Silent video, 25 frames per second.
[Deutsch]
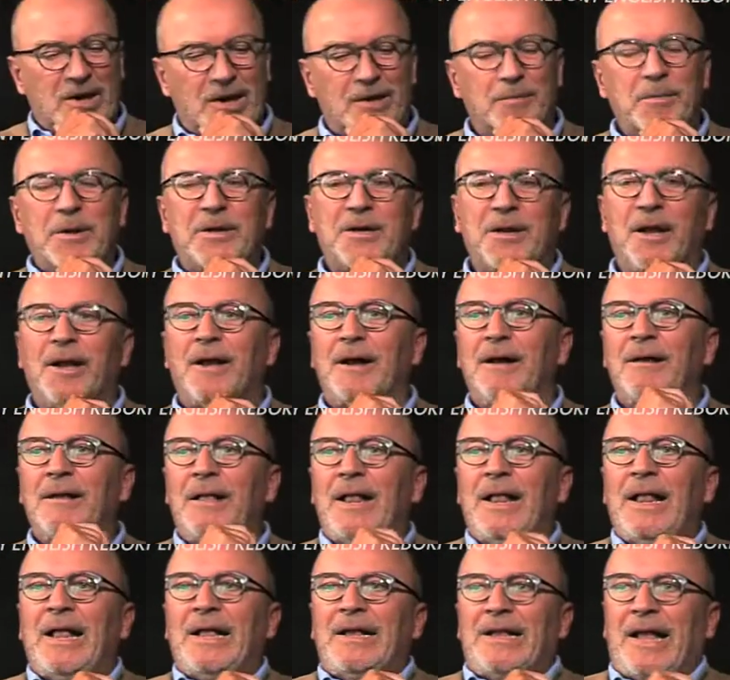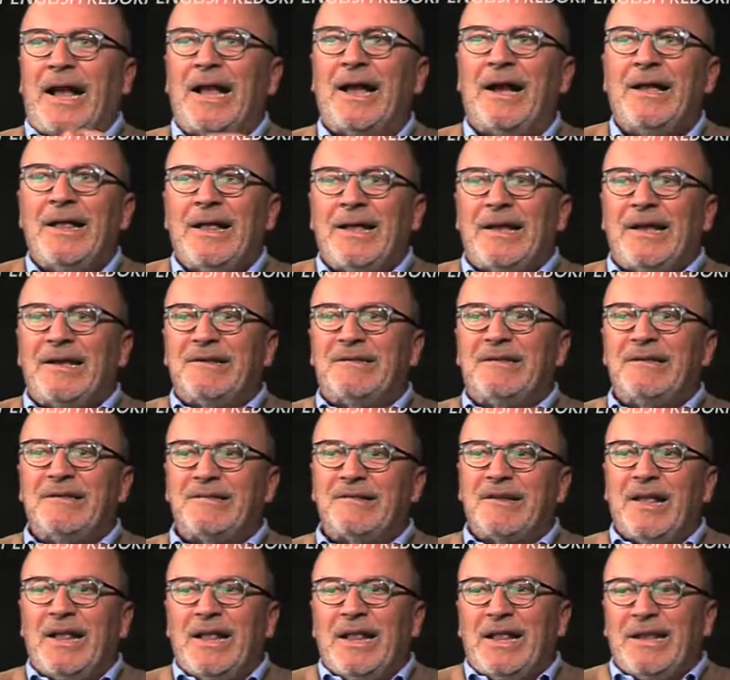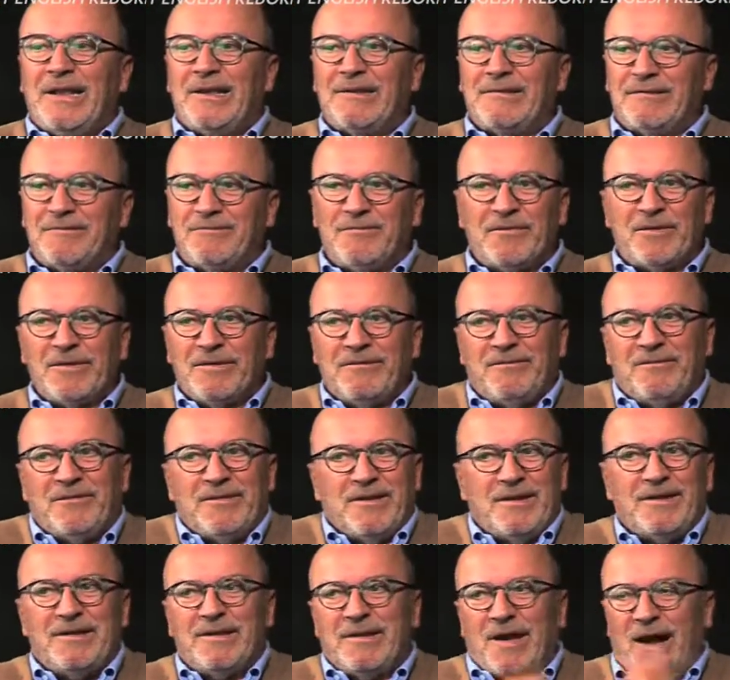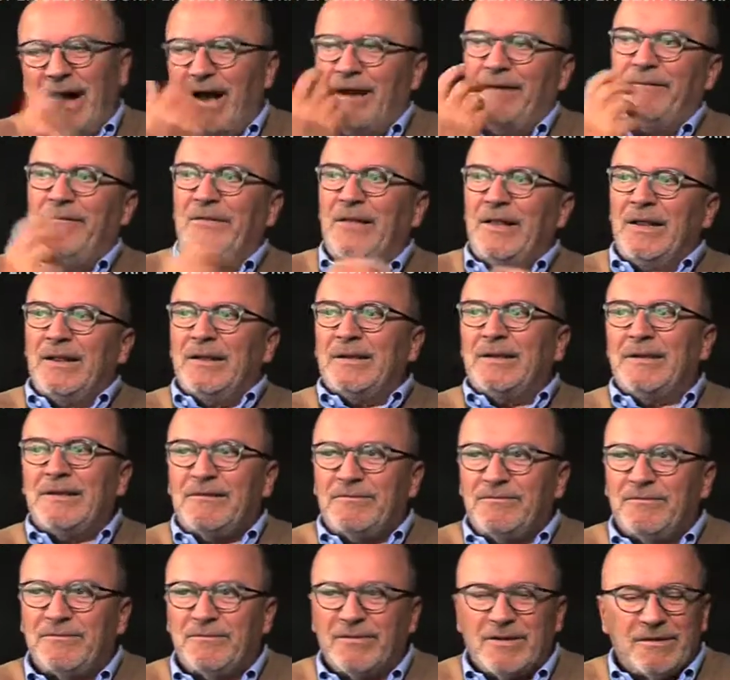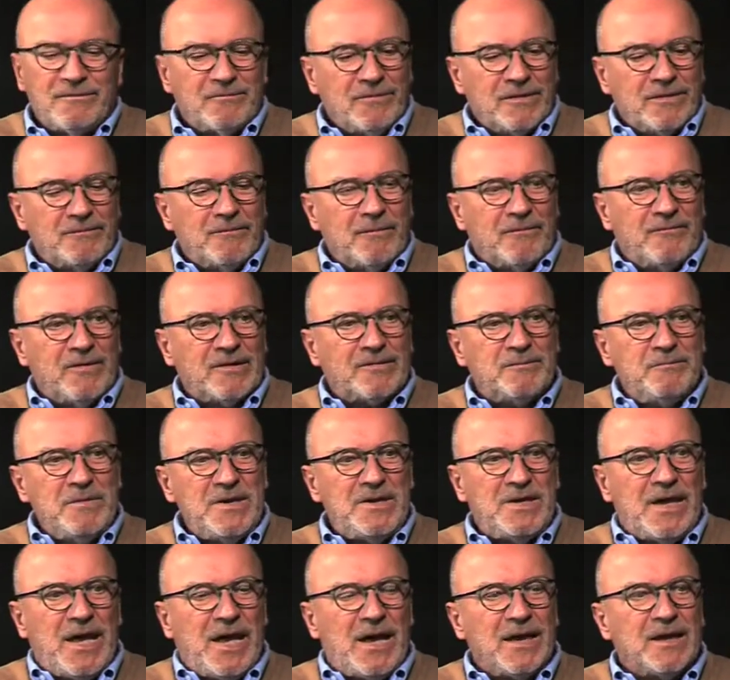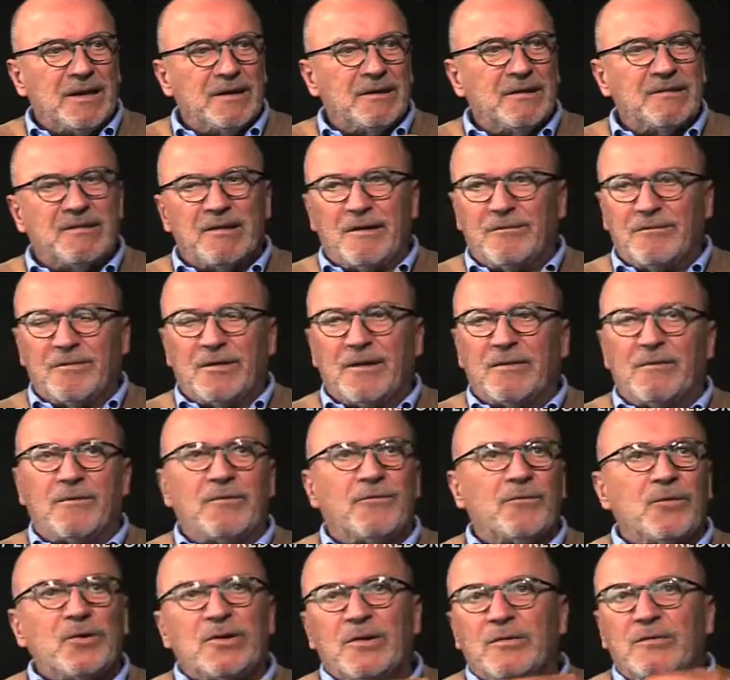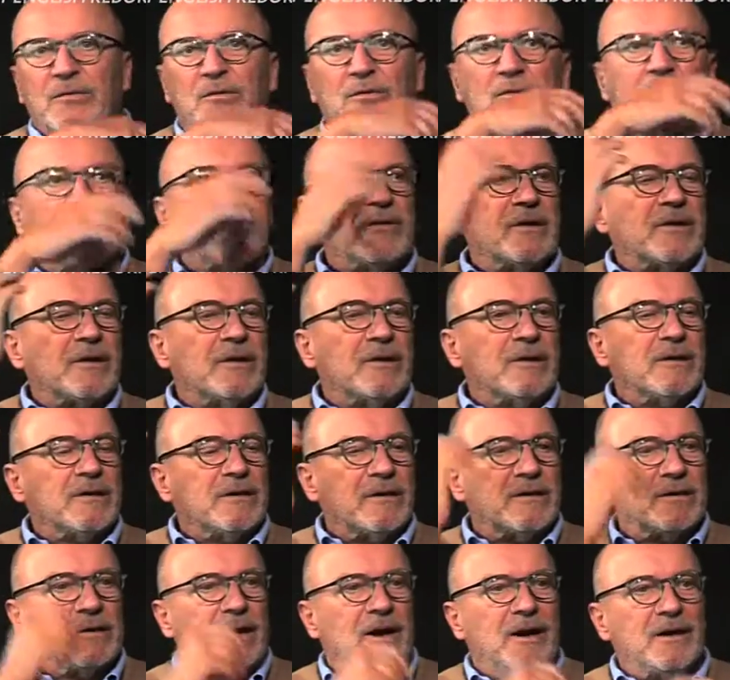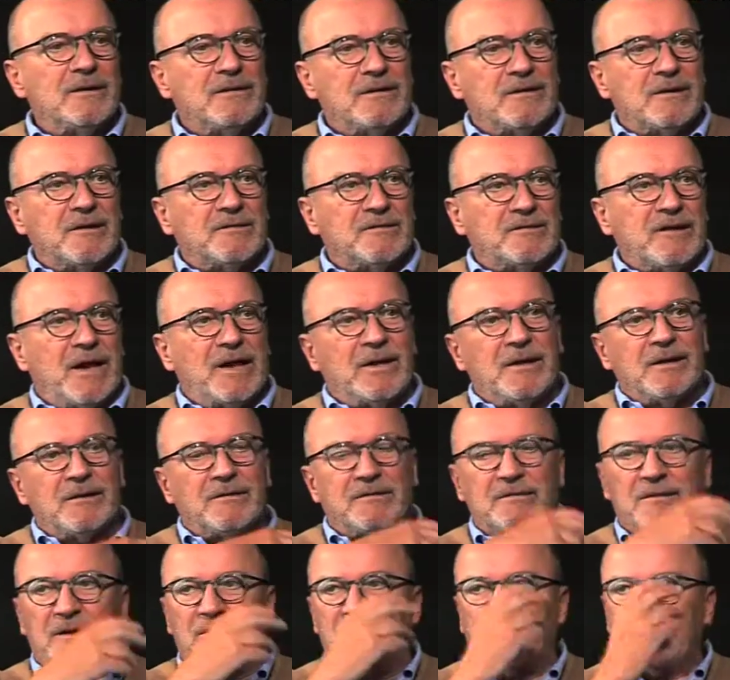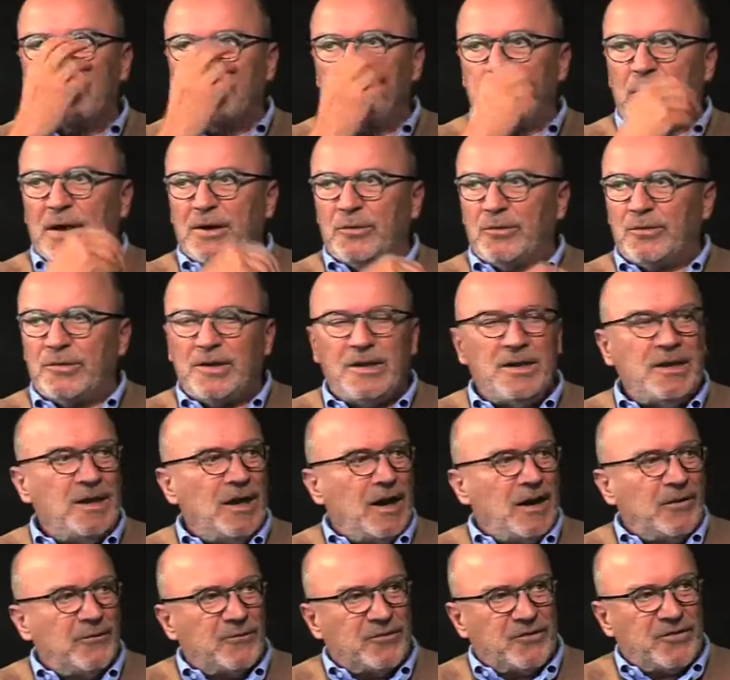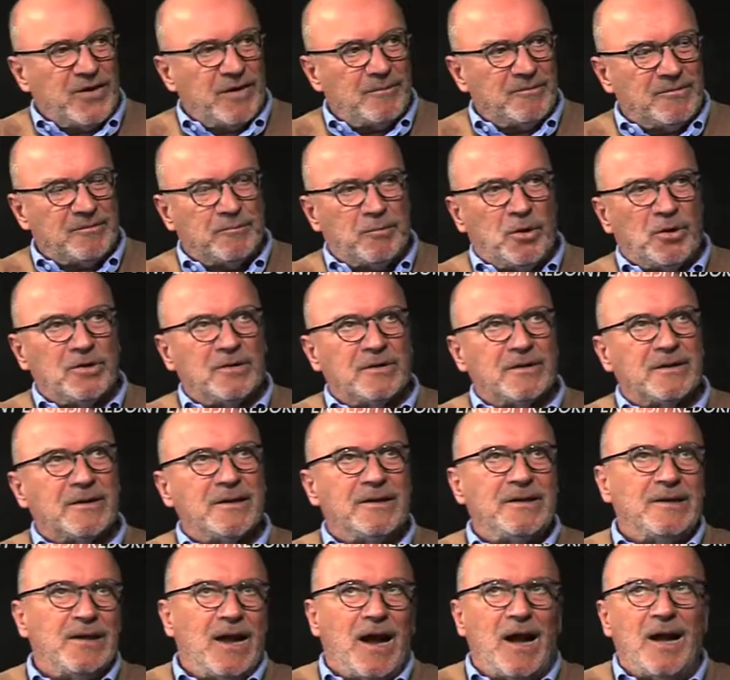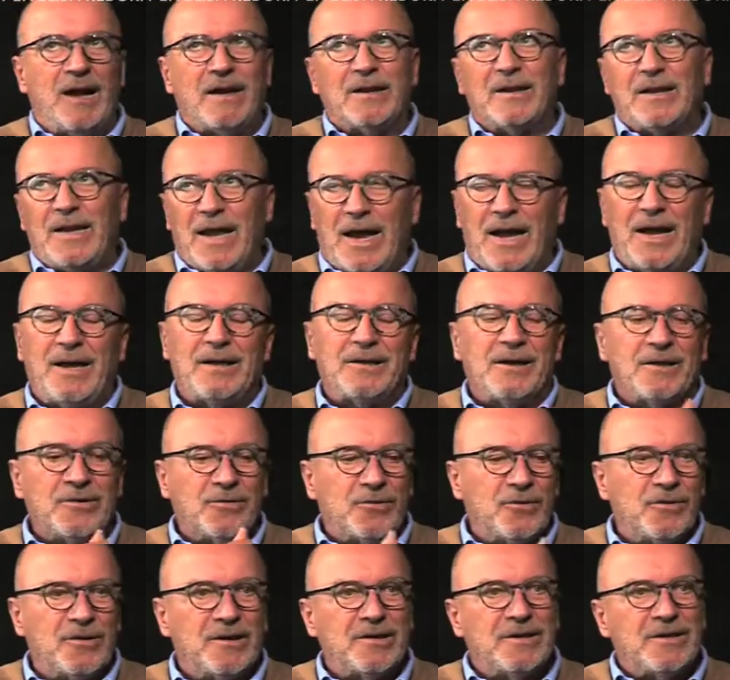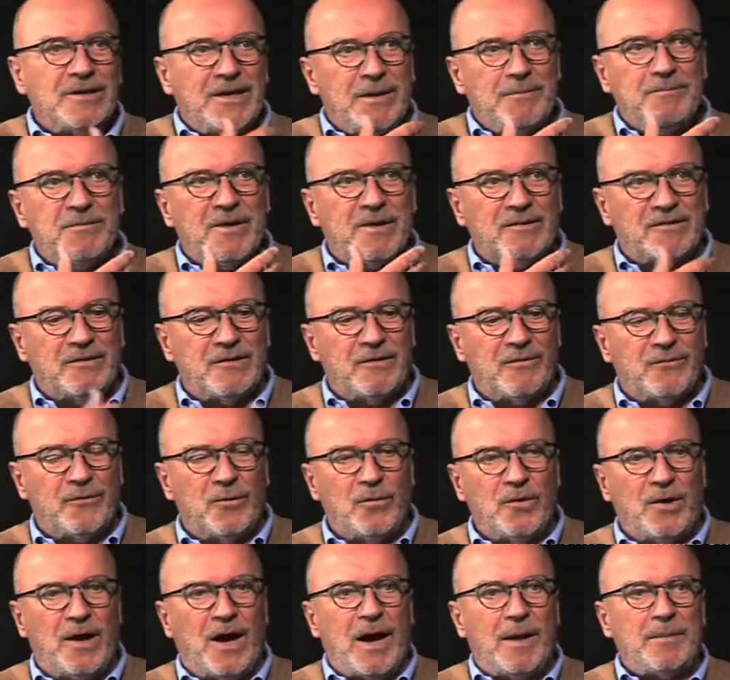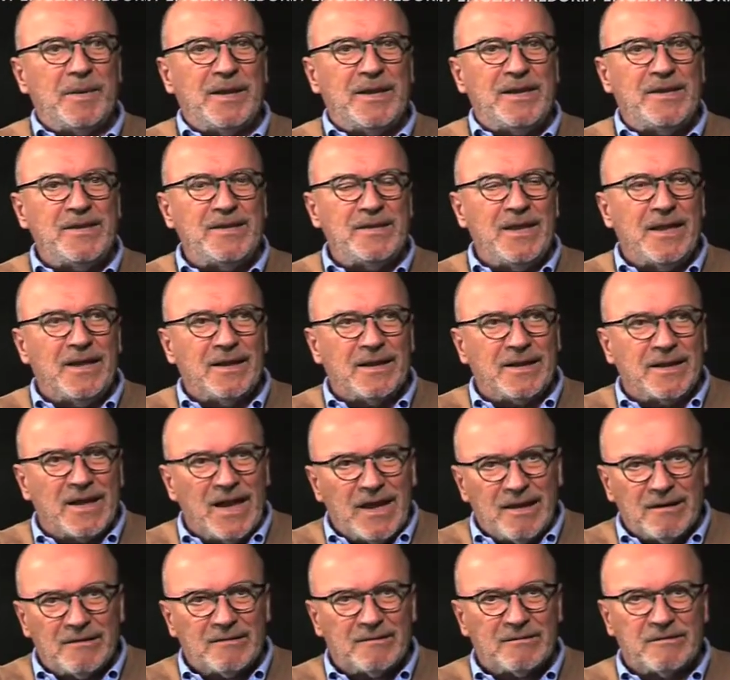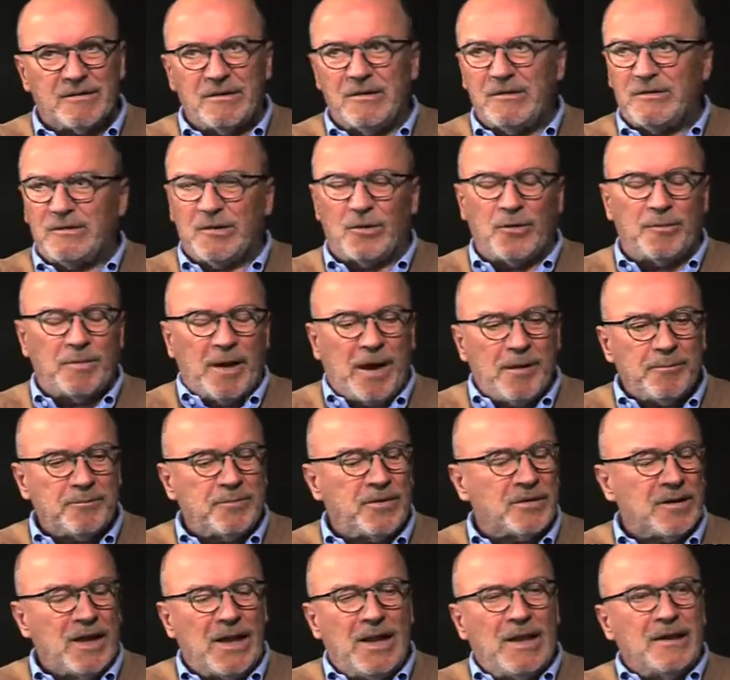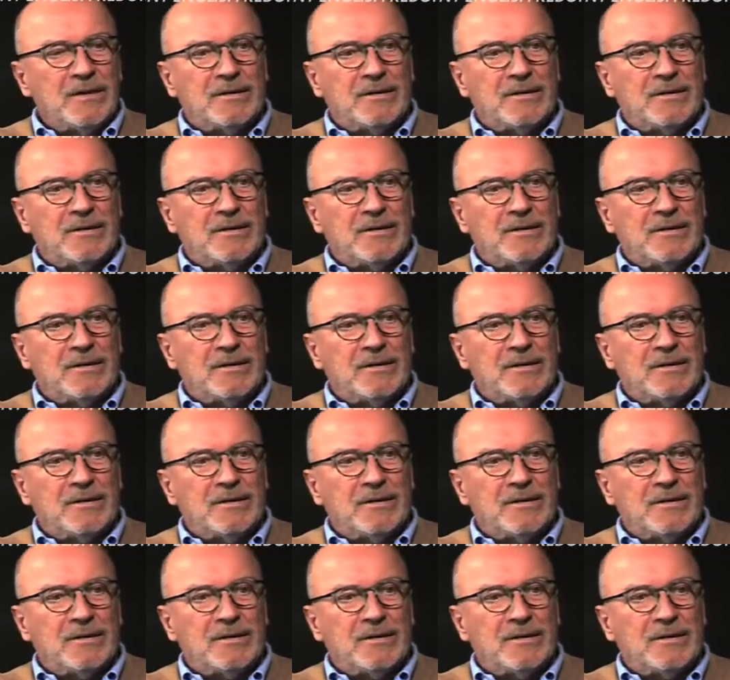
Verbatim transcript: gleich mit, ja, ja. ja, ja. Es ist, es, ja, ich, was mich ärgert, ist, da wird so getan, das sei jetzt also die Parodie auf James Bond. Ja, klar, natürlich nimmt er sich vor, aber in den Gags ist er überhaupt nicht.